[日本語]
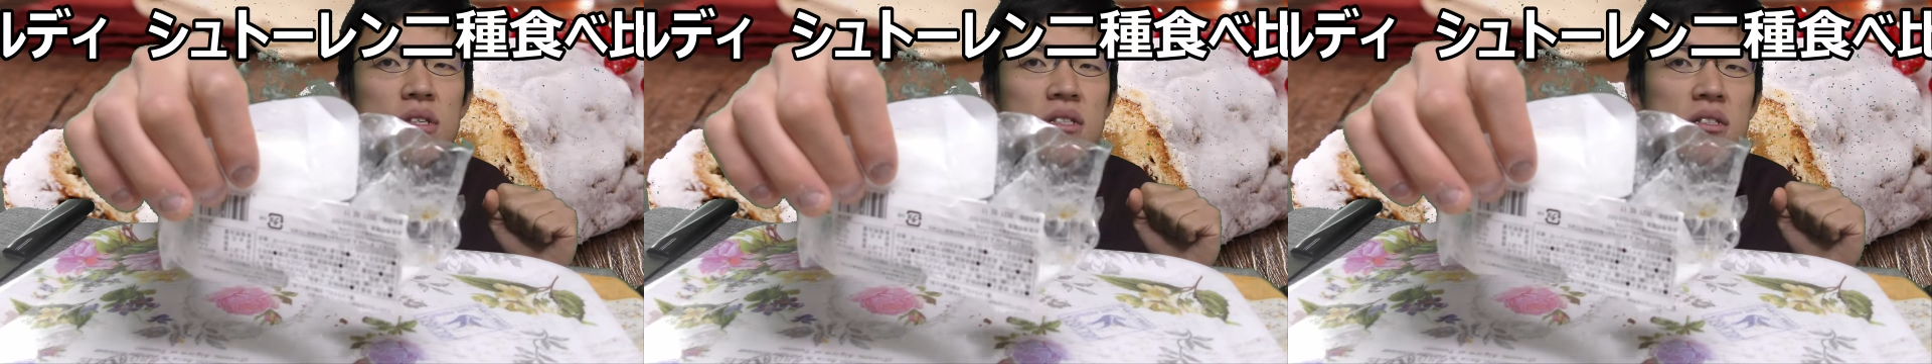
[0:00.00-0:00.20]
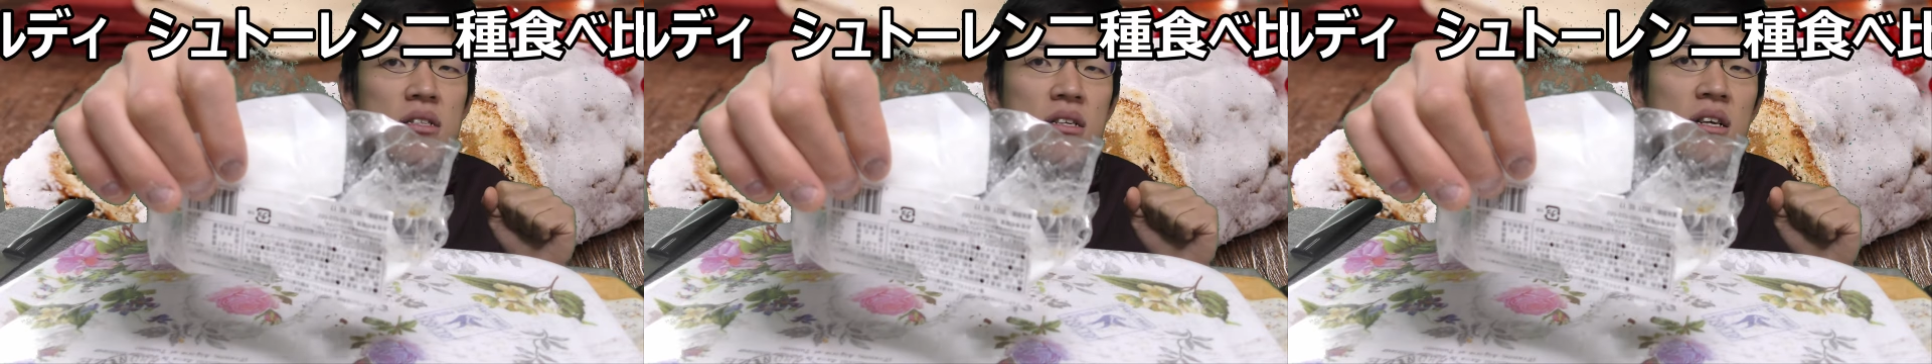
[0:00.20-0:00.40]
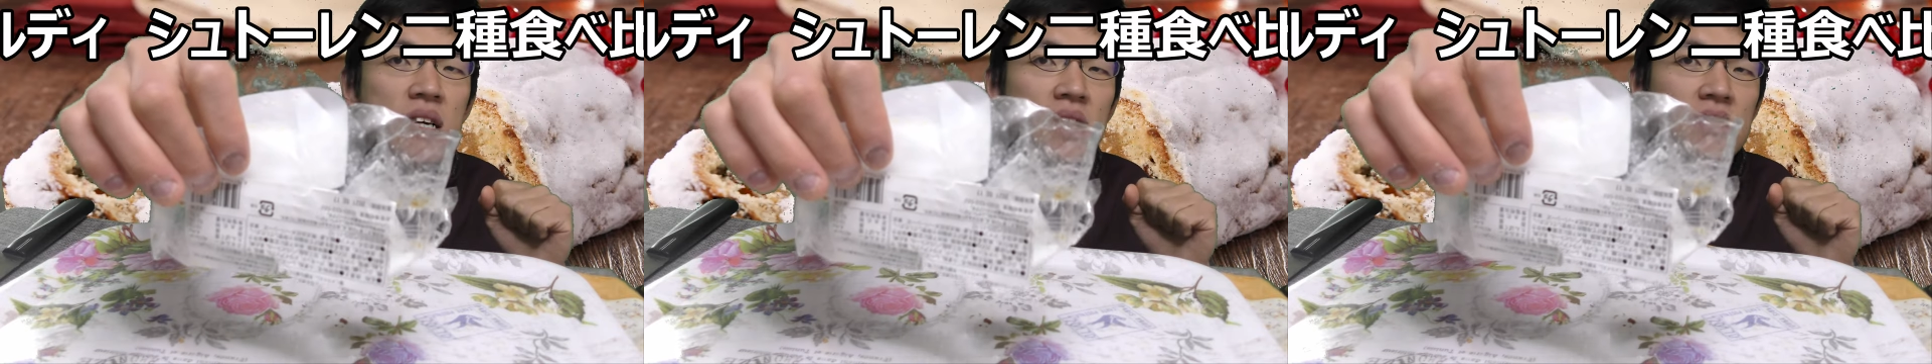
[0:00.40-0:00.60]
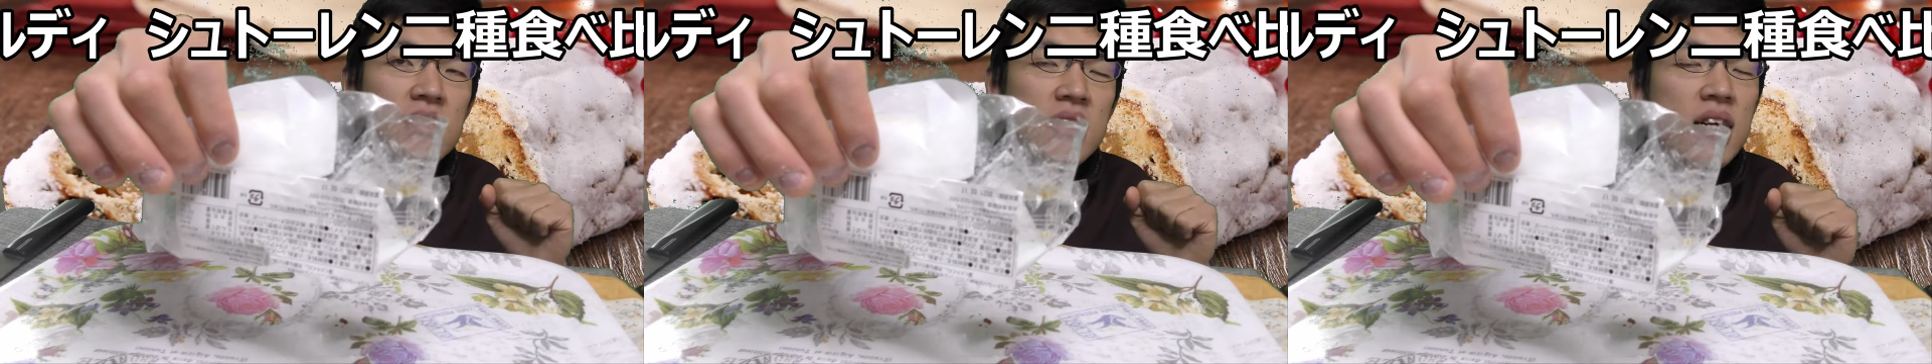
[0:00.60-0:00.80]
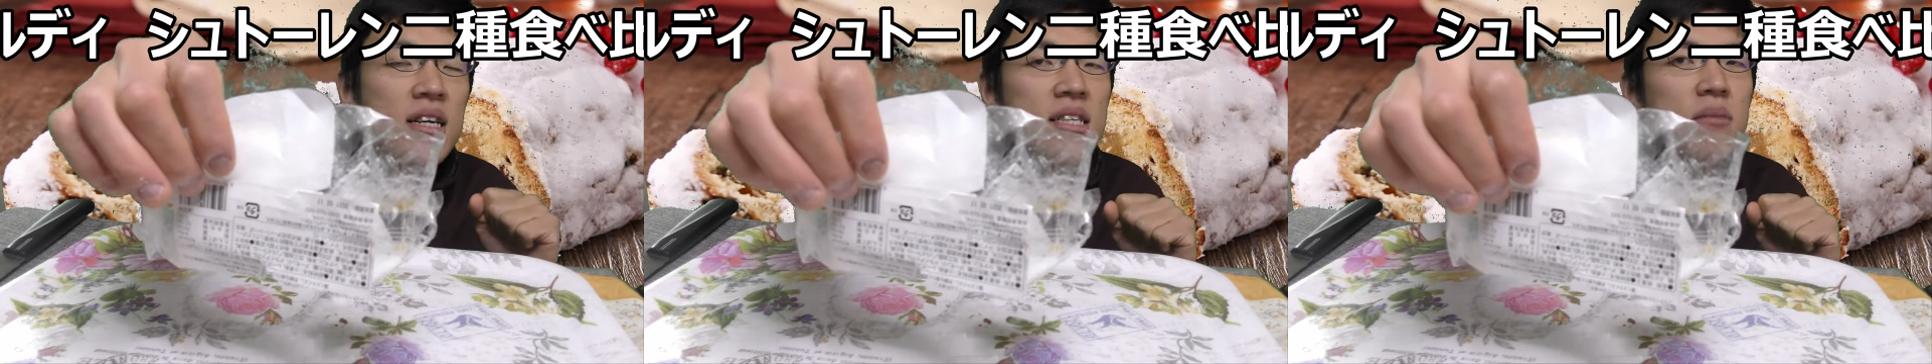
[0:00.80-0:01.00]
り感
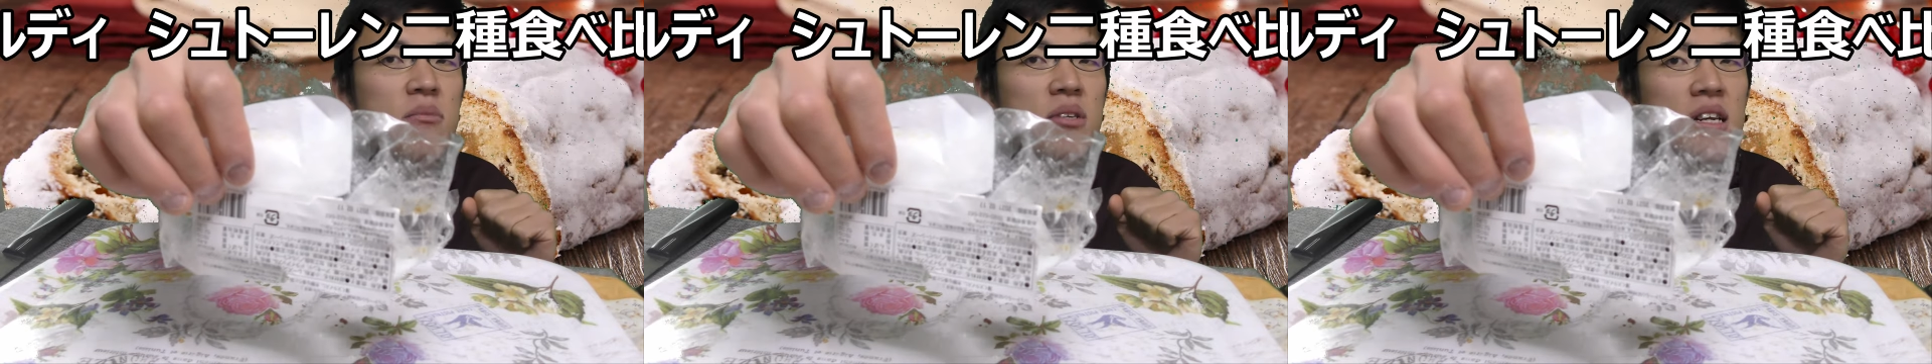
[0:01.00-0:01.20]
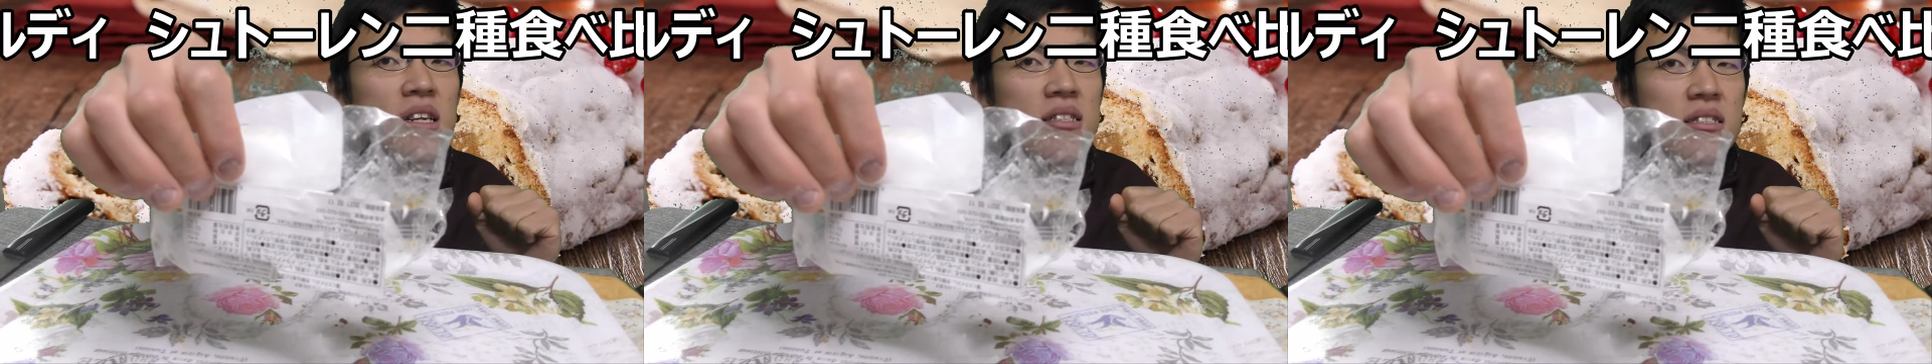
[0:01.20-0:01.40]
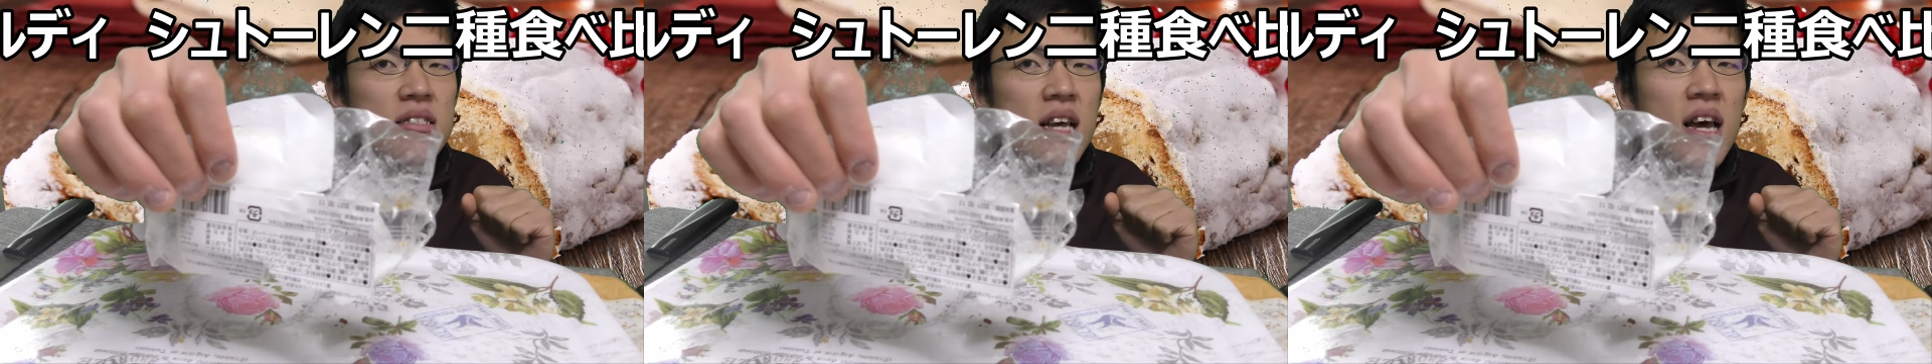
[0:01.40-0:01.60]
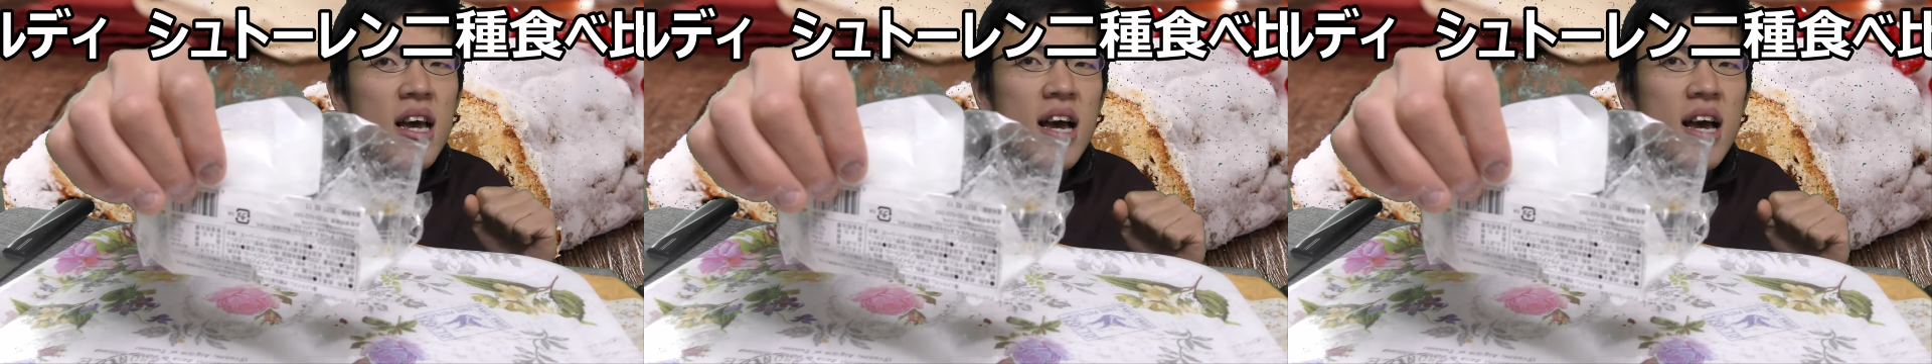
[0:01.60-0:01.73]
じたい方向けですね